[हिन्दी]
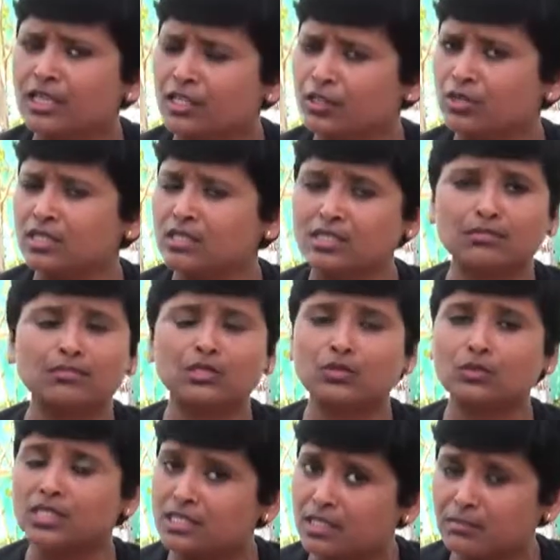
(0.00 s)
टूरिज़म
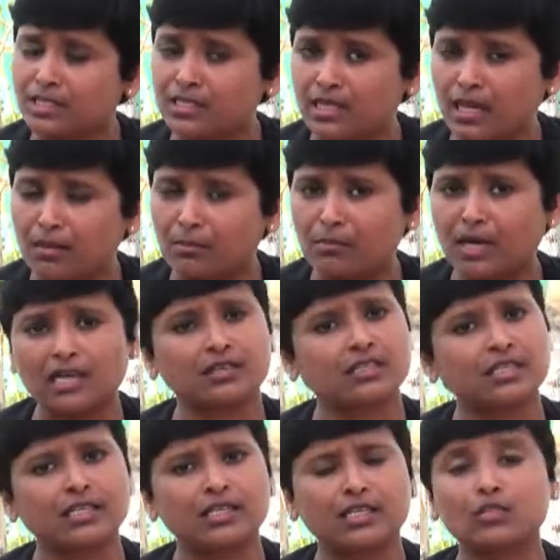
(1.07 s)
टूरिज़म की हम बात
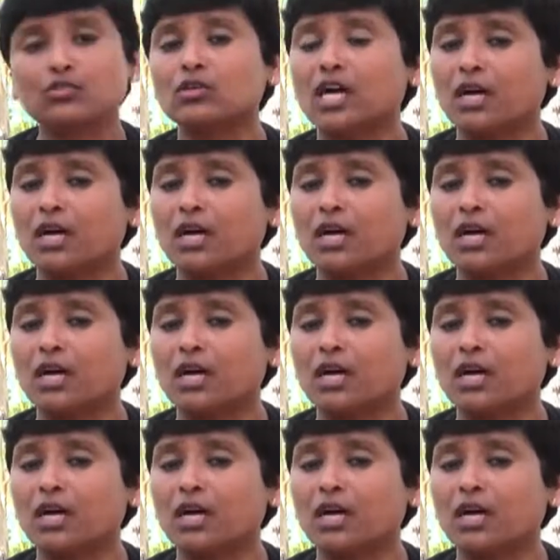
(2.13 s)
करेंगे तो